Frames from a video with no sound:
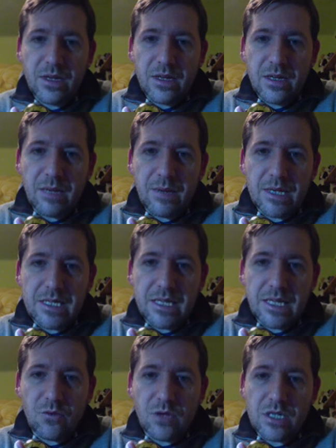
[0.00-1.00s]
La verdad es que hay
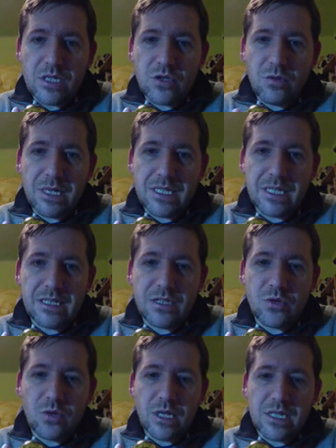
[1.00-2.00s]
algunas que son bastante
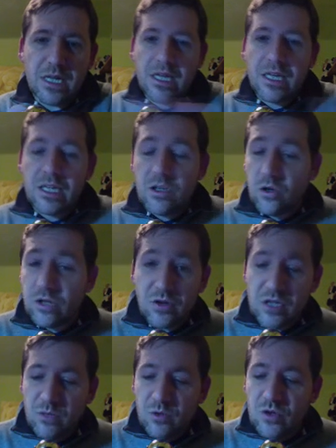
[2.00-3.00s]
chulas. Otra
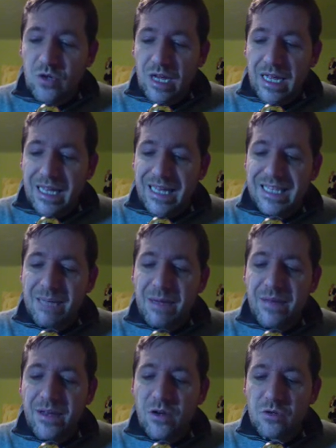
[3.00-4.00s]
cosa muy chula, el tema
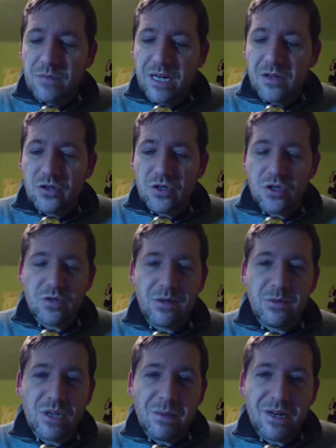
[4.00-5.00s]
de los marcos. Nos
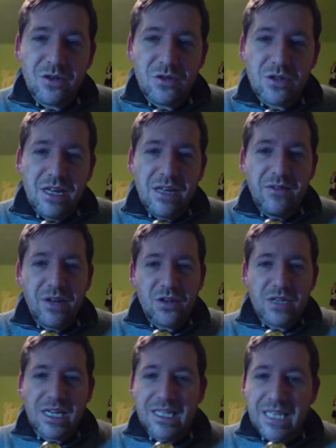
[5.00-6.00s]
vamos a marcos. Fijaros
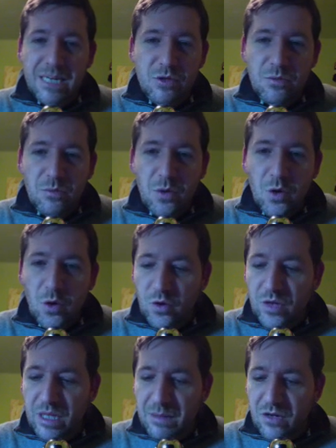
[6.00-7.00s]
que aquí tenemos mogollón
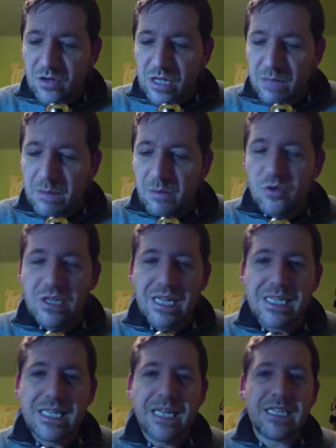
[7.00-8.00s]
de marcos. A mí me gusta
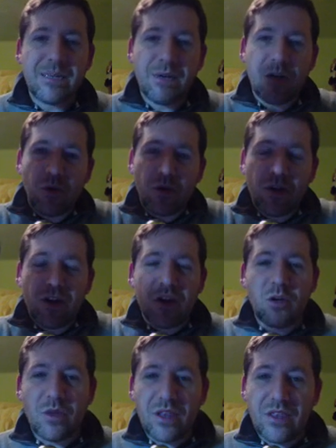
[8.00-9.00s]
este que se ve como,
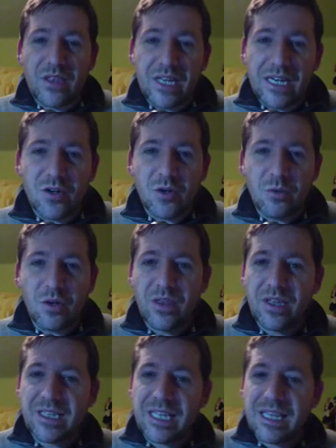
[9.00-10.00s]
como de cine, ¿no? Como de
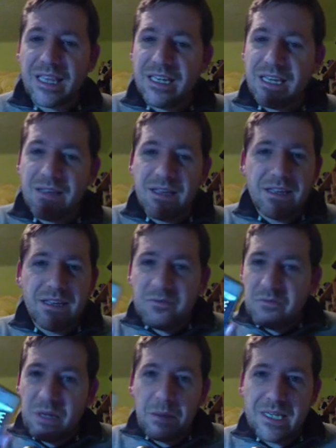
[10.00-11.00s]
cinta de cine.
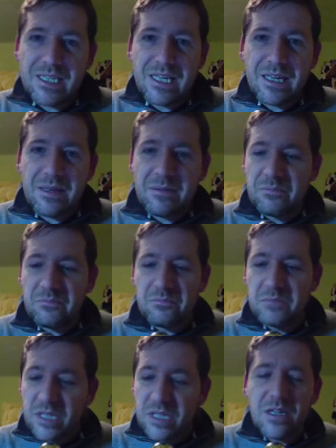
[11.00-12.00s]
La verdad es que
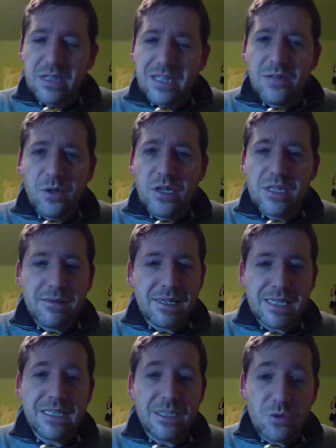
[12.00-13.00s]
tiene, opciones
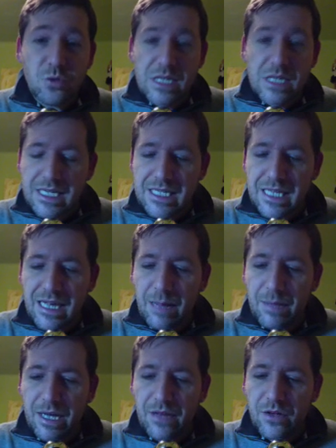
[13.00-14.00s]
bastante chulas esta
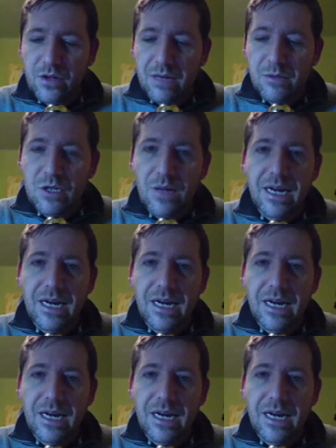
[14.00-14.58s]
aplicación. la vamos a dar a